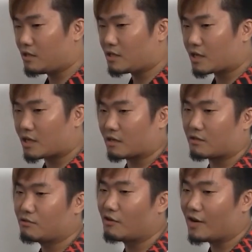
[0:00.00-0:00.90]
しねえじゃねえかっ
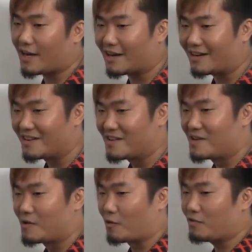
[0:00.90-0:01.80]
ていうのは
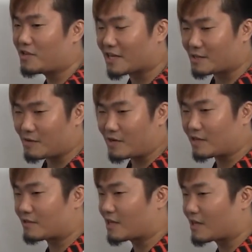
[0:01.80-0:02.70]
本人が一番分かっ
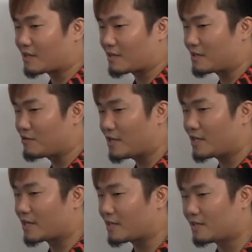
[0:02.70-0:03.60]
てるから言わない
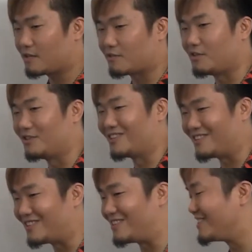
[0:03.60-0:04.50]
であげてってい
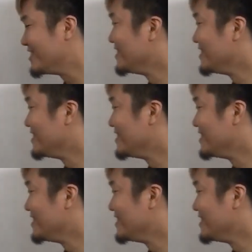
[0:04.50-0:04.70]
う